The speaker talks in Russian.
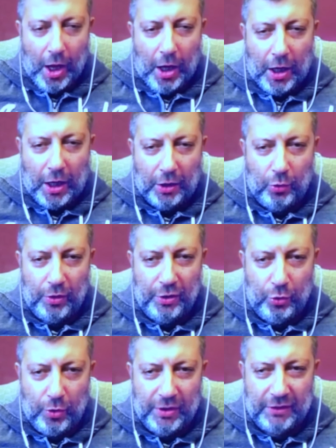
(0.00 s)
который
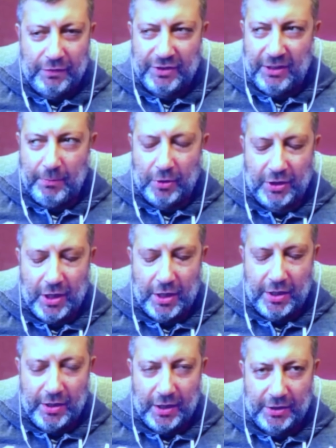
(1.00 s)
до этого занимался
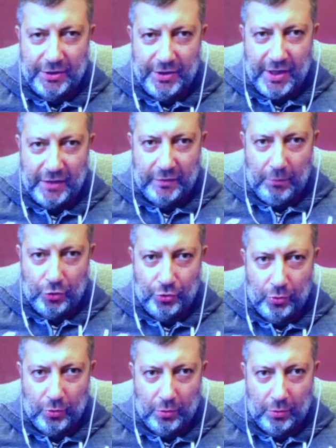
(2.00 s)
координацией действий
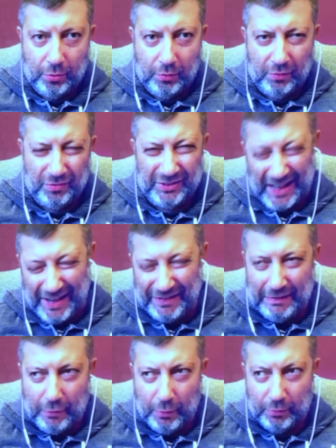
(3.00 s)
между, скорее
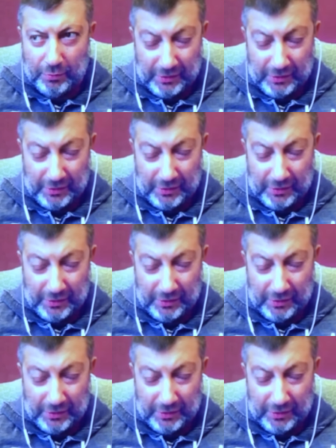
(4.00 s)
всего,